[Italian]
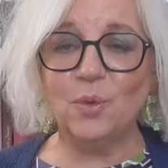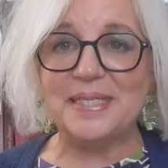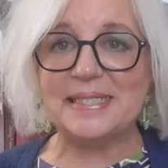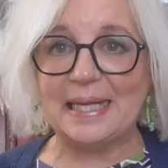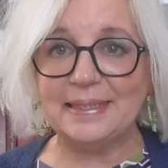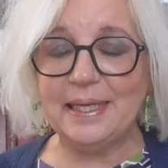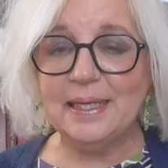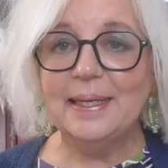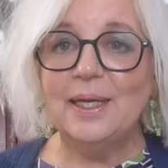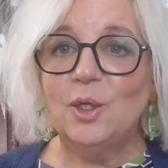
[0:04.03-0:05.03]
Come state?
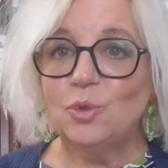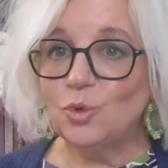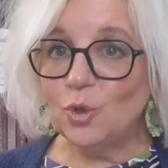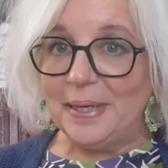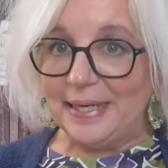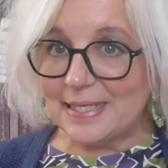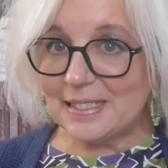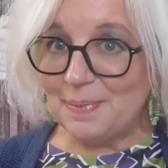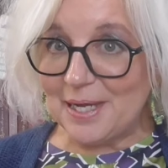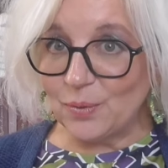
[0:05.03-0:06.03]
Tutto bene?
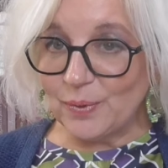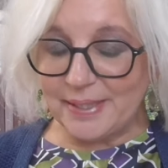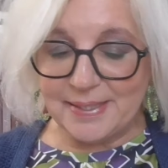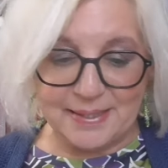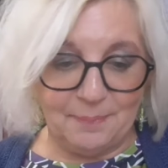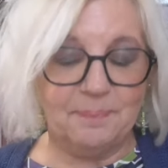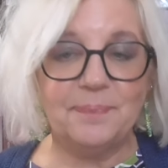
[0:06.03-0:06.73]
Spero di sì.